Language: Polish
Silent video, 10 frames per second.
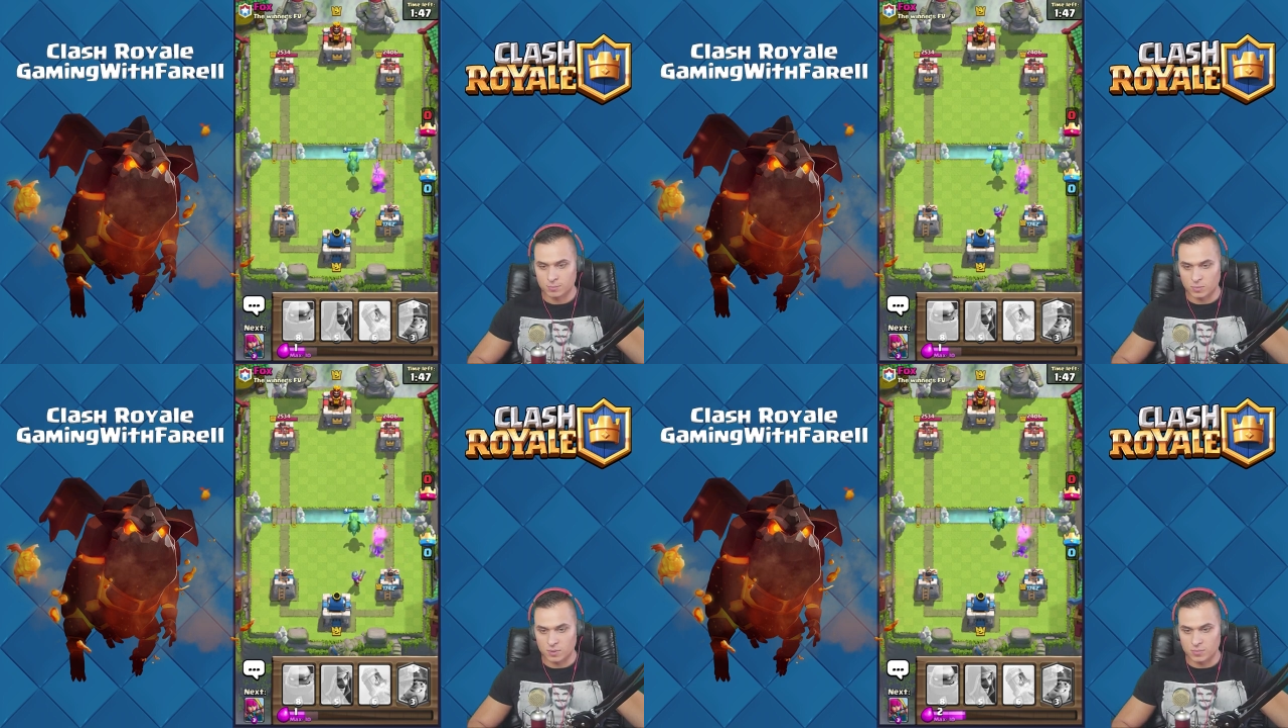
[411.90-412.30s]

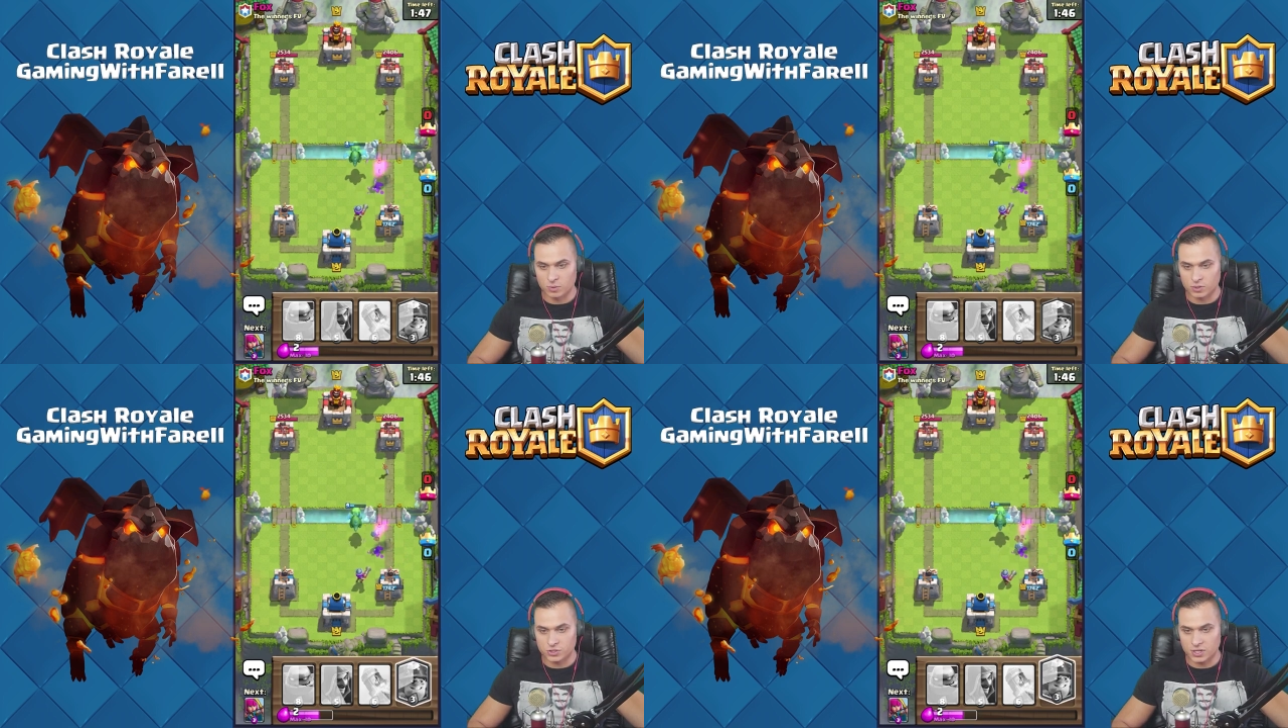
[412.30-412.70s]
By
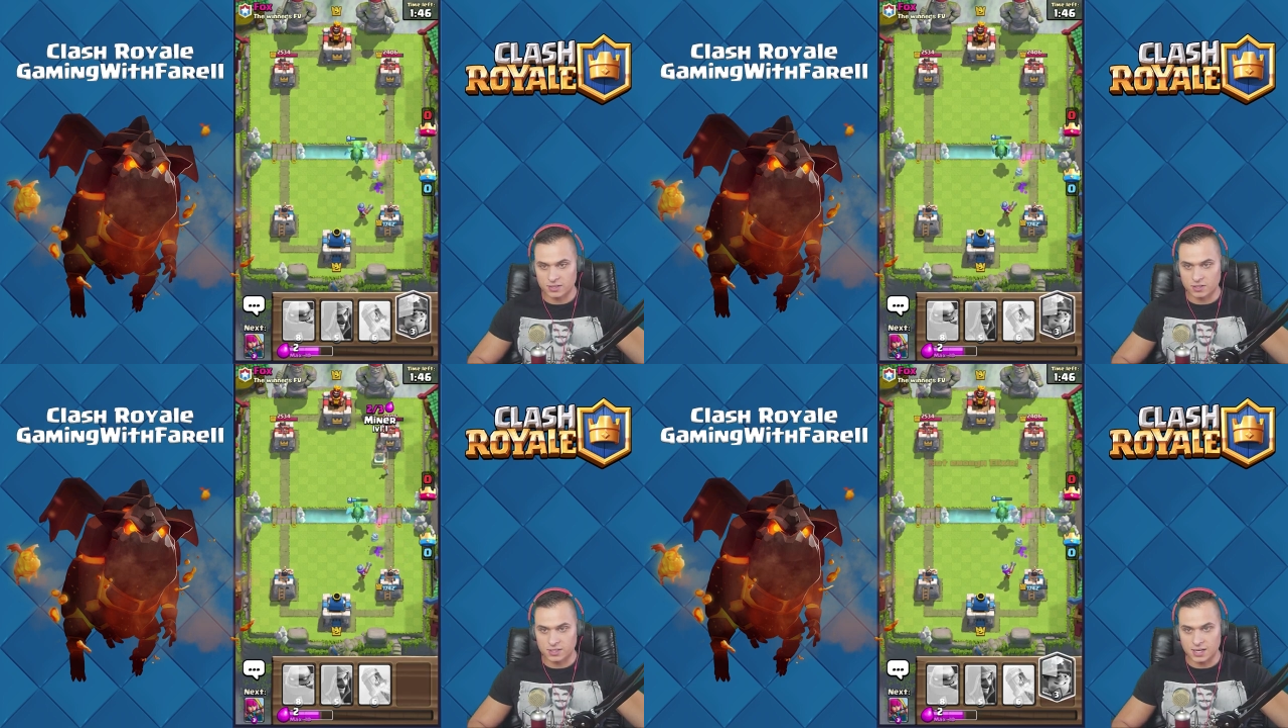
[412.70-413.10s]
było
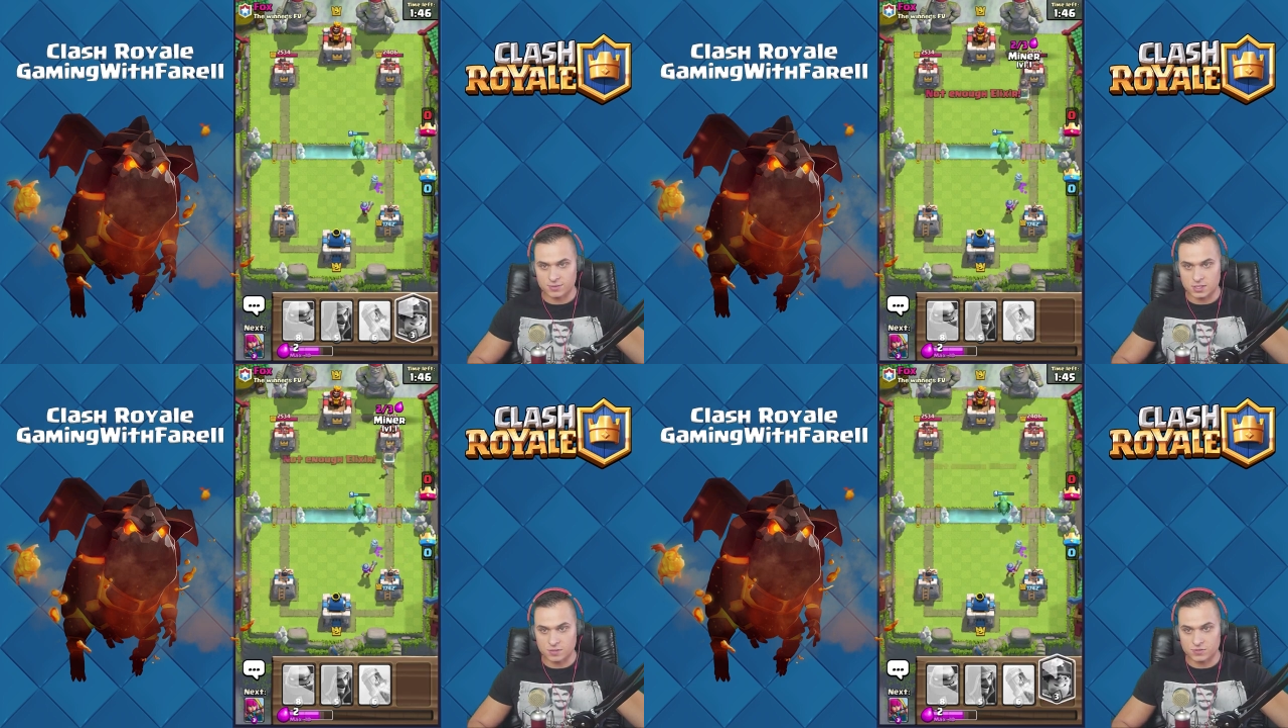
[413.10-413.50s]
średnio. I teraz
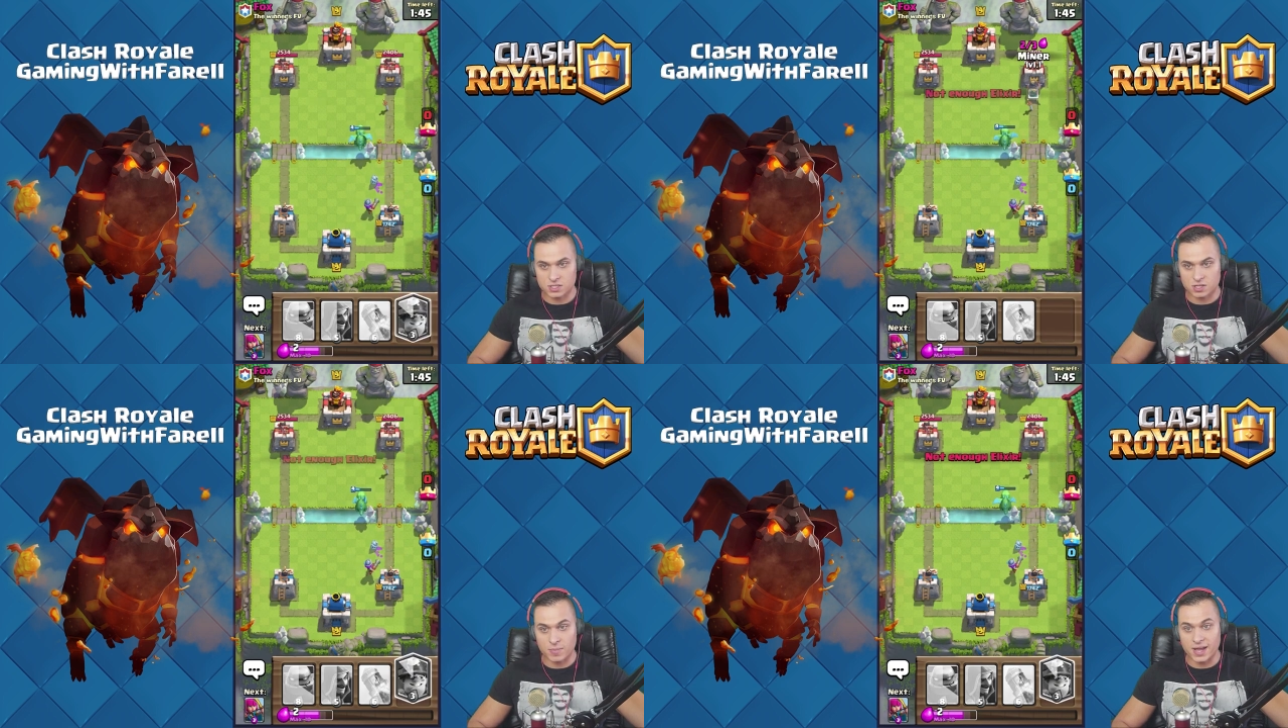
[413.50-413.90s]
przez to
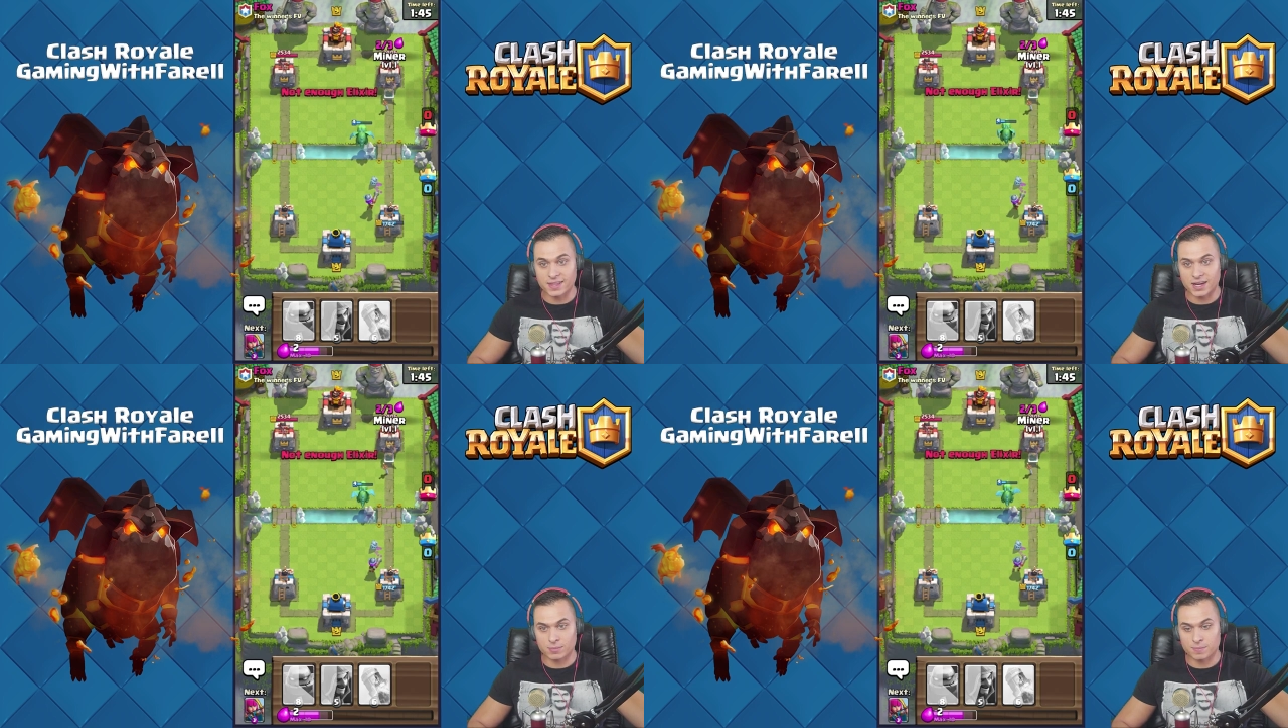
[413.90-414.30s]
wszystko
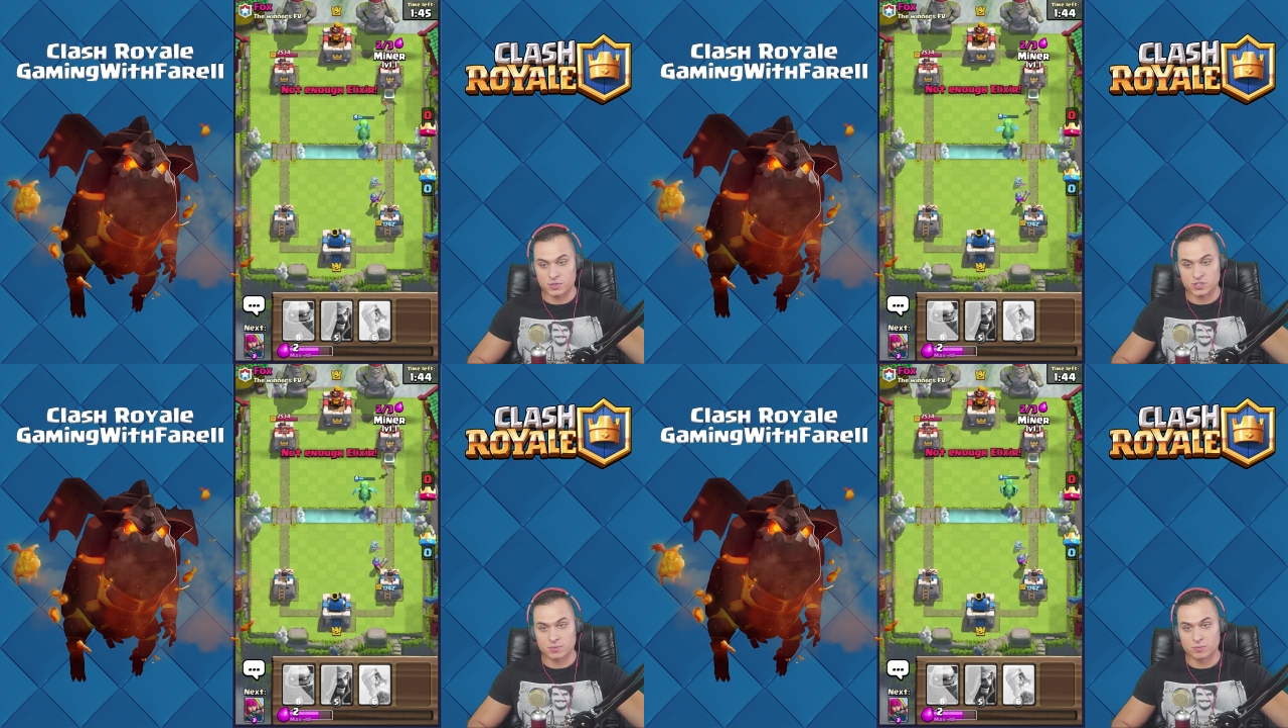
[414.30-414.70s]
Miner jakby
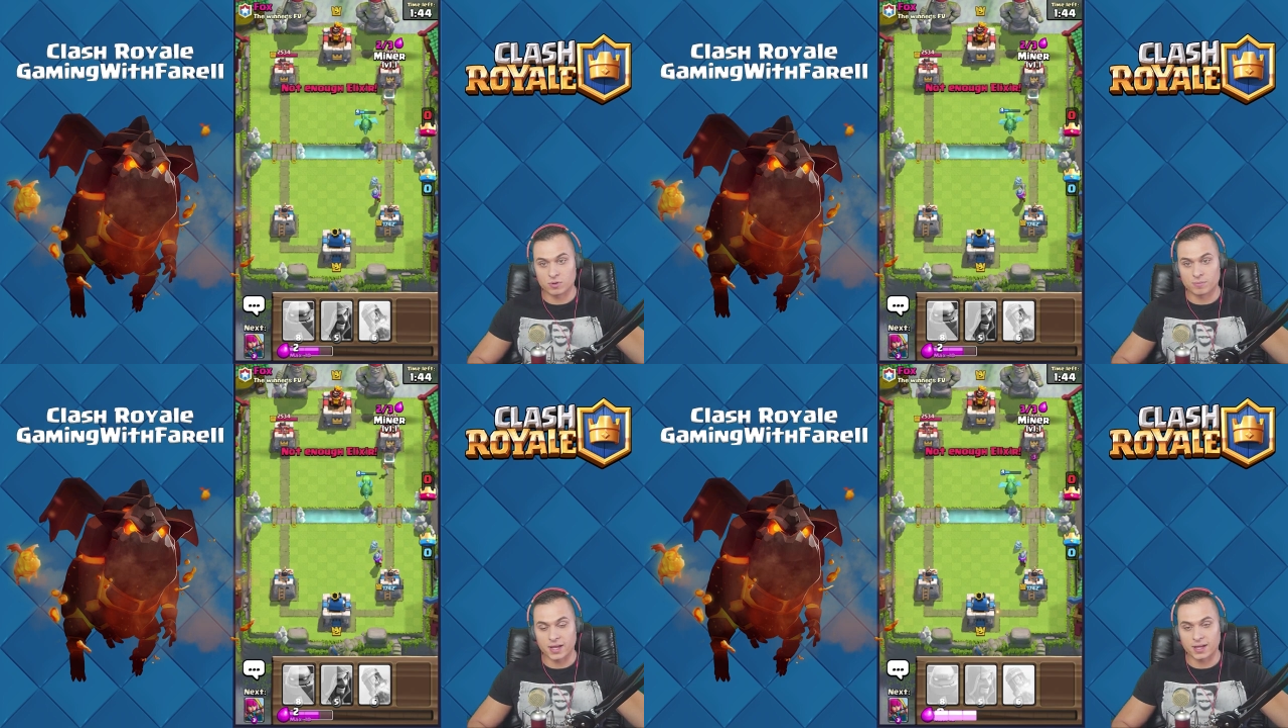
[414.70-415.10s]
poszedł, by
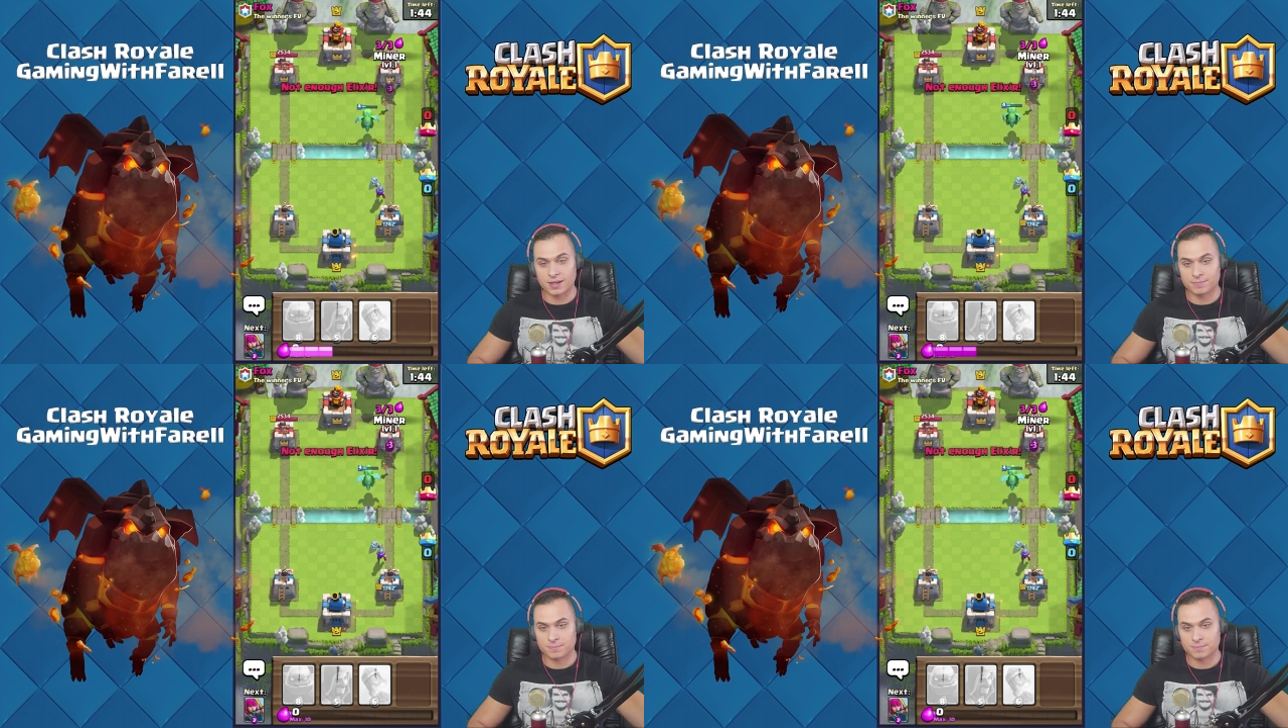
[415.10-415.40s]
było mega.